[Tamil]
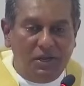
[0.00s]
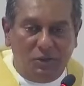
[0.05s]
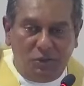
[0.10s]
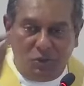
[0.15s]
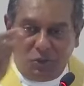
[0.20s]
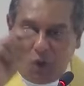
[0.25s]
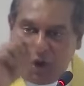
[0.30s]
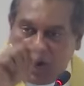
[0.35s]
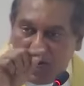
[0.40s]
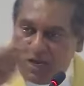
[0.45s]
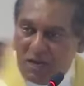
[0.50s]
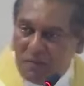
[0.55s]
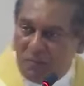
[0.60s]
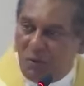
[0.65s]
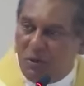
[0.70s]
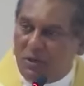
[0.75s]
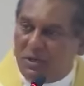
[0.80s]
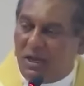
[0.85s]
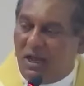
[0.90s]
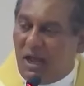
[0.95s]
ஜாயின்
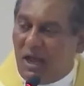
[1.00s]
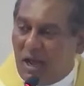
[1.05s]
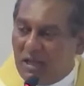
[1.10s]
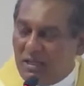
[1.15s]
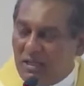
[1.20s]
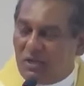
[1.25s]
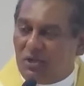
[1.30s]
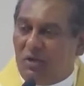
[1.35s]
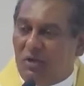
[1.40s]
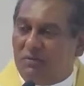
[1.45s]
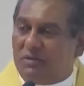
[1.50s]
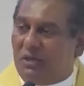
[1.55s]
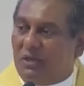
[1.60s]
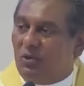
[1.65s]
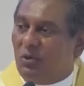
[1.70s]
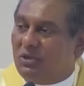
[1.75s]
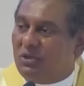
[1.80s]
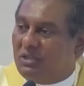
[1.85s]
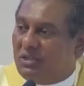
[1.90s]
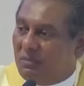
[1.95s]
போட்டால் அதுக்கும்
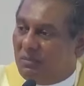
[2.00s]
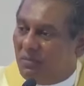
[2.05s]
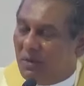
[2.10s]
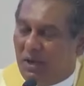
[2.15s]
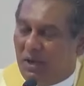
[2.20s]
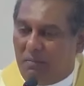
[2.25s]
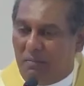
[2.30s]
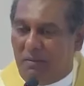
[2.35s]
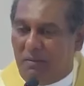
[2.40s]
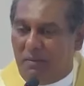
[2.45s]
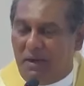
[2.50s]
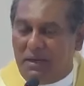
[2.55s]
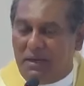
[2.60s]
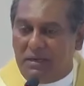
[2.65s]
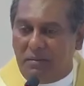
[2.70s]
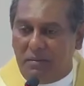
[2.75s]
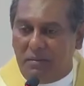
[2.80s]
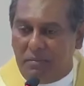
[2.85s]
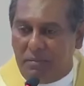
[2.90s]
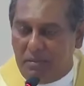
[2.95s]
சந்தோஷம் தான் மகி